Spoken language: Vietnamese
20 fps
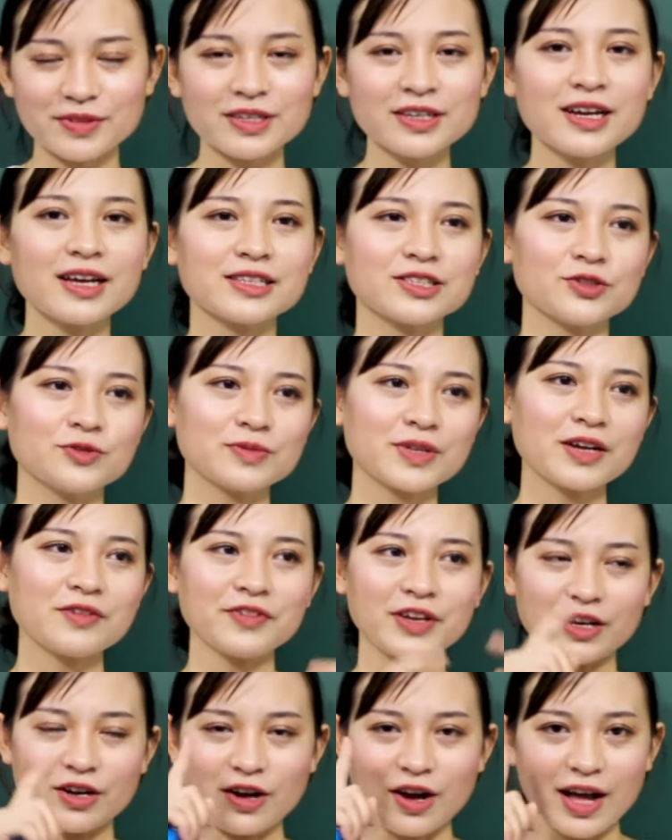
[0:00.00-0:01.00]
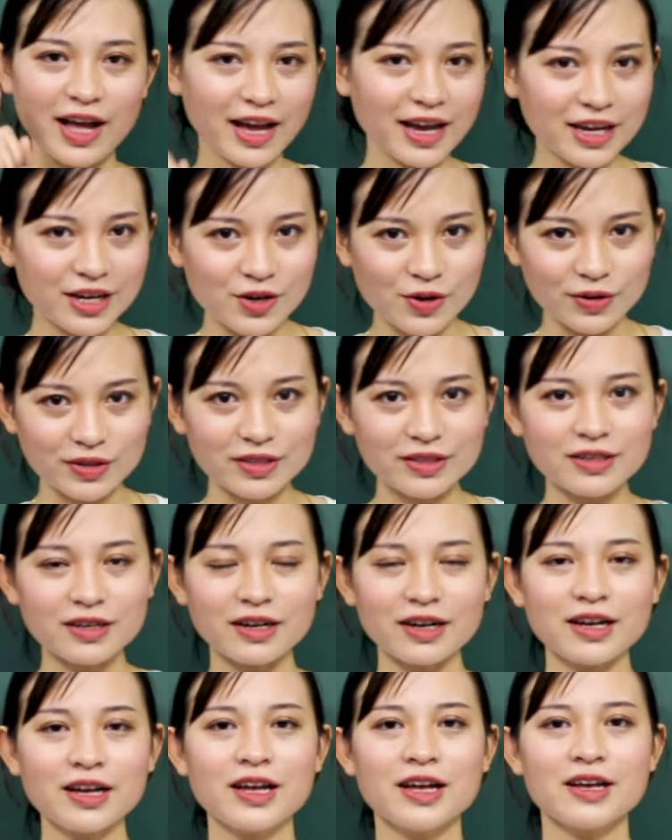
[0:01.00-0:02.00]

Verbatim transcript: Tức là chúng ta phải có 2 đối tượng.